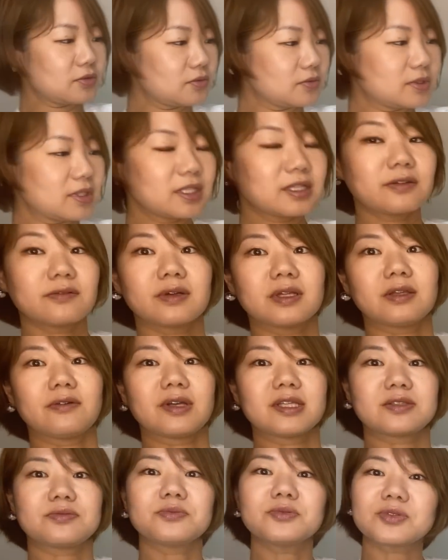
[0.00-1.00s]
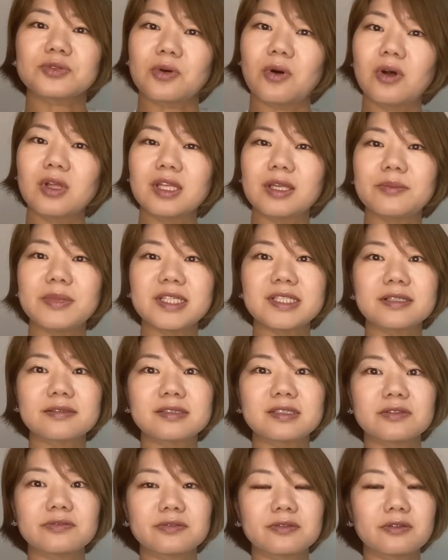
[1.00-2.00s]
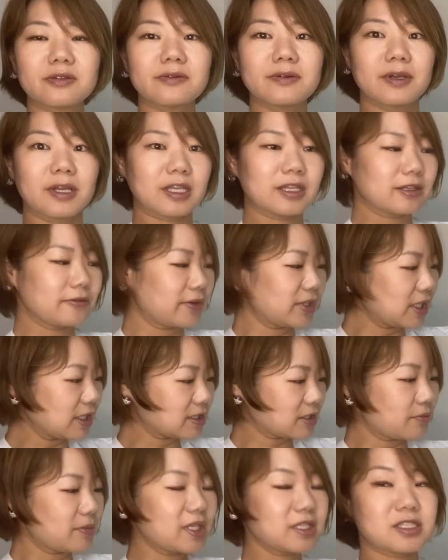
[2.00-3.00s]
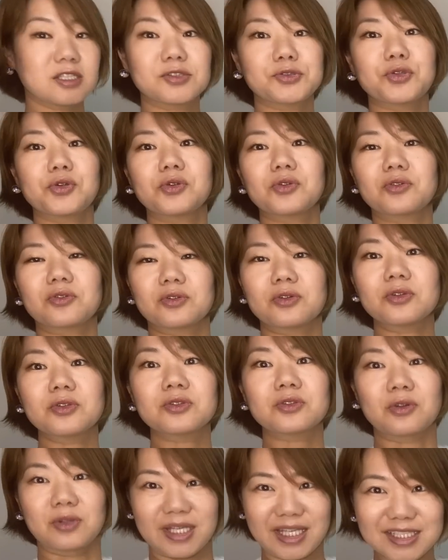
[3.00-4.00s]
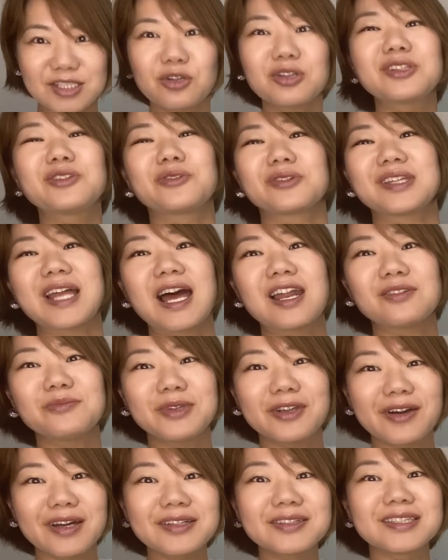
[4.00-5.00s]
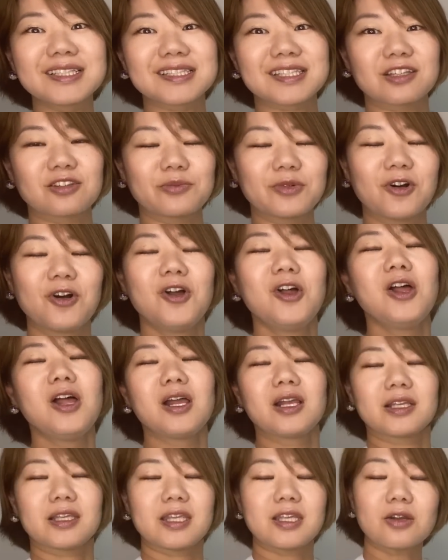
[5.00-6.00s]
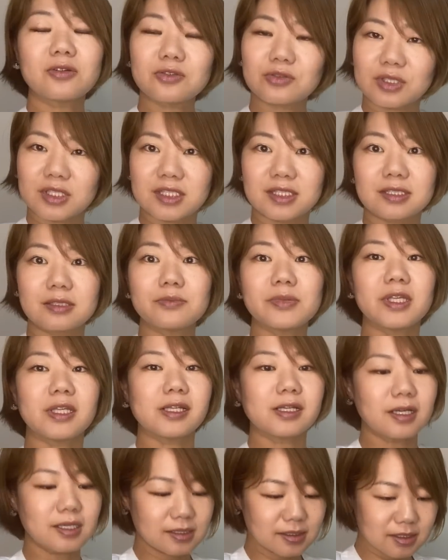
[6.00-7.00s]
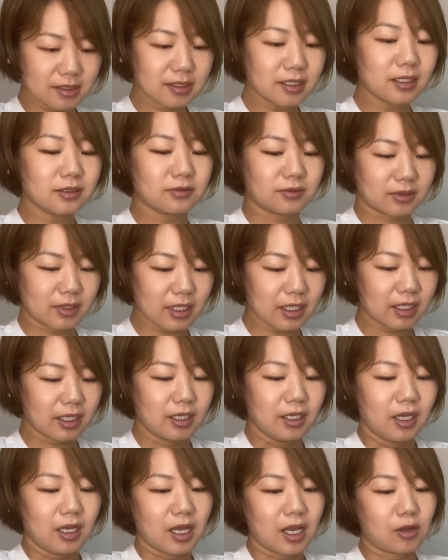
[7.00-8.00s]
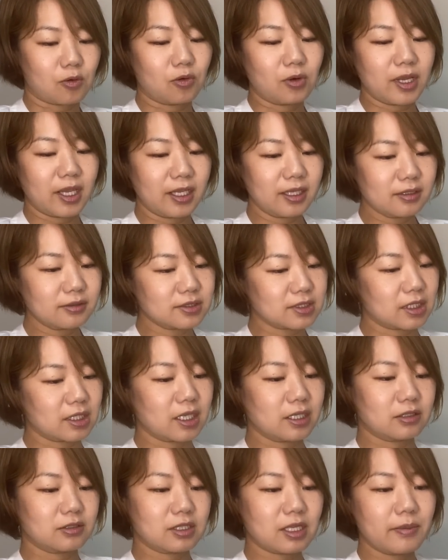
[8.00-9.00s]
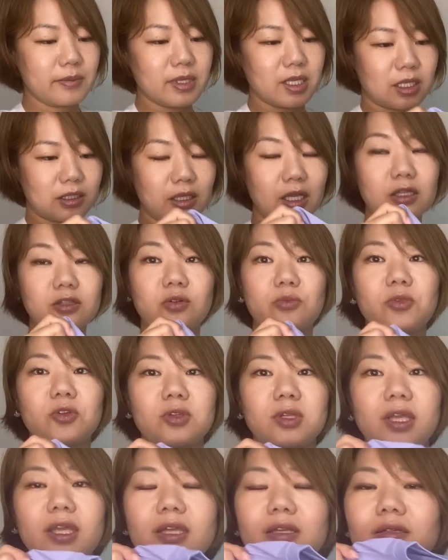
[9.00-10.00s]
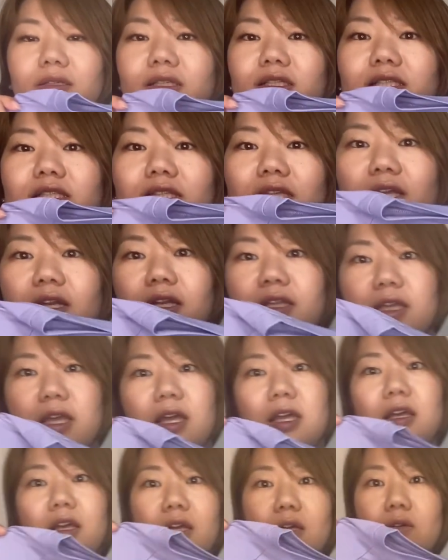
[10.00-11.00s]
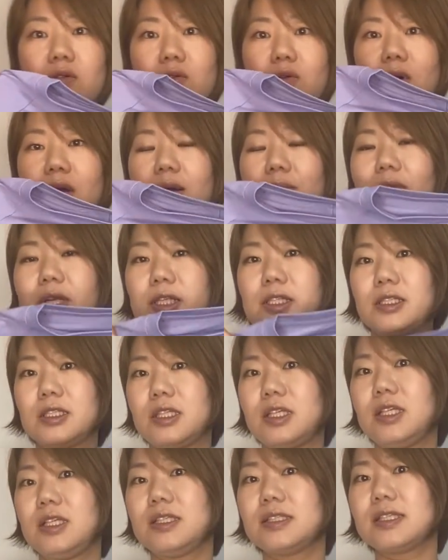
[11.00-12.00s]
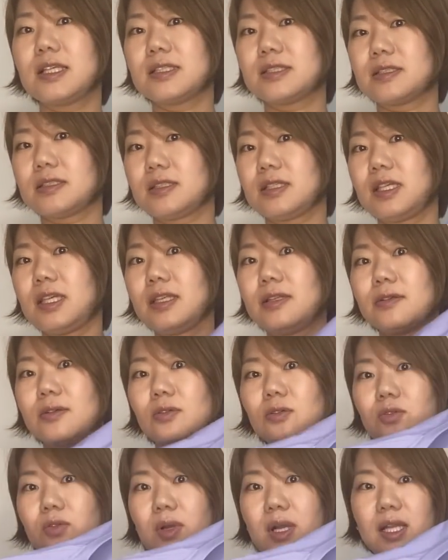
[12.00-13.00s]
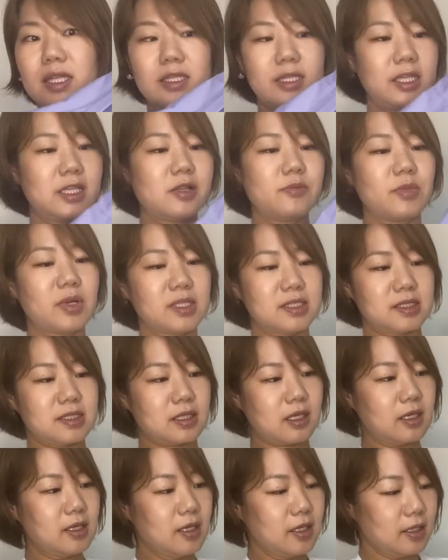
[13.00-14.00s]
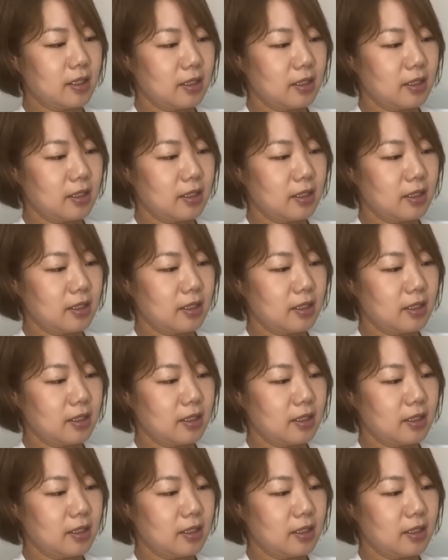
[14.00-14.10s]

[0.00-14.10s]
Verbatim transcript: の腕ではね、私もそんなめちゃくちゃ太いわけではないんですけど、まあちょっとたるみはあるんですけども、ちょっときつめに感じたので、あ、これ L じゃないとダメだなと思って L にしたらね、ここはあまり気にせず着ることができました。